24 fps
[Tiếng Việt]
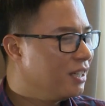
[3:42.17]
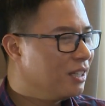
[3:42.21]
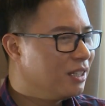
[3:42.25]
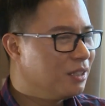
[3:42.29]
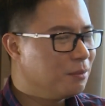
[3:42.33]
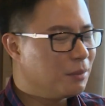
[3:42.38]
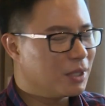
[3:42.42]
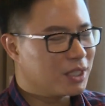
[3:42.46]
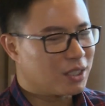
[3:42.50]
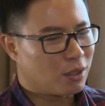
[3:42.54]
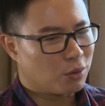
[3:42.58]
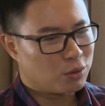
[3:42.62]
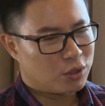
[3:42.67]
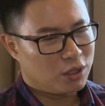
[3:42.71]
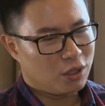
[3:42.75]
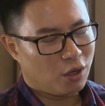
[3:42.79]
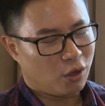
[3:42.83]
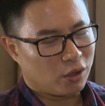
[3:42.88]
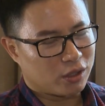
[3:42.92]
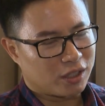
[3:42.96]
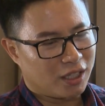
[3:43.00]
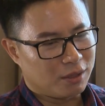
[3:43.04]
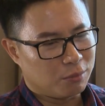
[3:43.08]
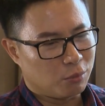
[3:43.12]
Nhưng mà cháu xin
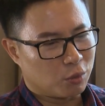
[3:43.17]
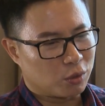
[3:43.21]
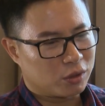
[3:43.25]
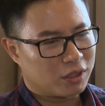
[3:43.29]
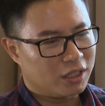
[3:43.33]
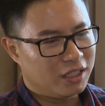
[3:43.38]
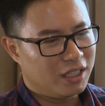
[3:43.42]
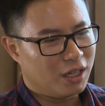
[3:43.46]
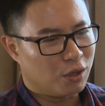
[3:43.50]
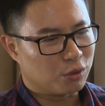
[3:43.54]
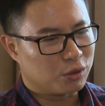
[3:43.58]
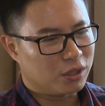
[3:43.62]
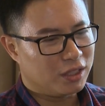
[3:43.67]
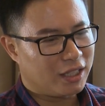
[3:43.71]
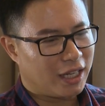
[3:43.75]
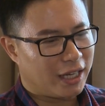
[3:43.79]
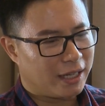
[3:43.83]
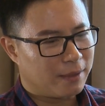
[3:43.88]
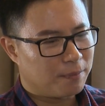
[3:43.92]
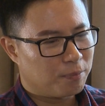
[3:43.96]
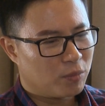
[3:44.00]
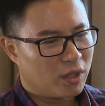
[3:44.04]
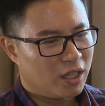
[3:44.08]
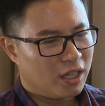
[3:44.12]
hỏi thầy một cái điều thế
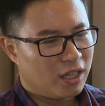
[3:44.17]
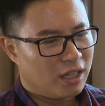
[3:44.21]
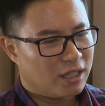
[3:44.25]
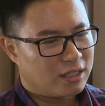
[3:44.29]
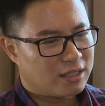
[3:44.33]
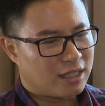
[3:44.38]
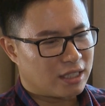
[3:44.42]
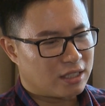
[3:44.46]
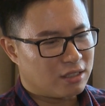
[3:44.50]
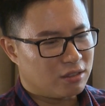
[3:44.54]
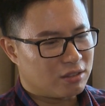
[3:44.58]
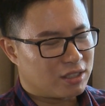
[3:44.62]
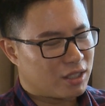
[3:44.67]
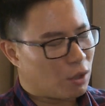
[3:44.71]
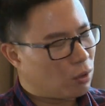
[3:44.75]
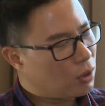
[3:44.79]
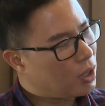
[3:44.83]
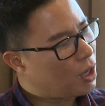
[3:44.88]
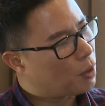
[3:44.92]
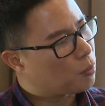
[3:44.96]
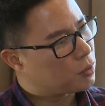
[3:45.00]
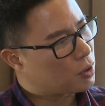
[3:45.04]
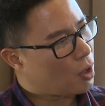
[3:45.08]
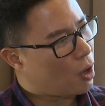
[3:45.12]
này. Giả sử cháu là
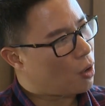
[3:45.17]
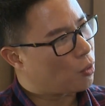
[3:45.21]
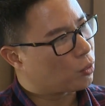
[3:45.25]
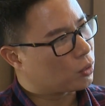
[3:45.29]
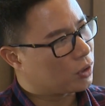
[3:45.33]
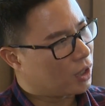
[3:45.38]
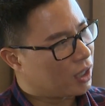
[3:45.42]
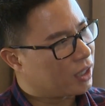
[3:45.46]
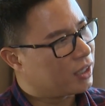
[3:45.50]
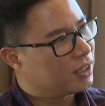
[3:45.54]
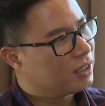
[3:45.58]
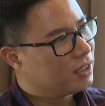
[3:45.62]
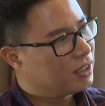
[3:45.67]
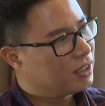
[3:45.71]
học trò của thầy,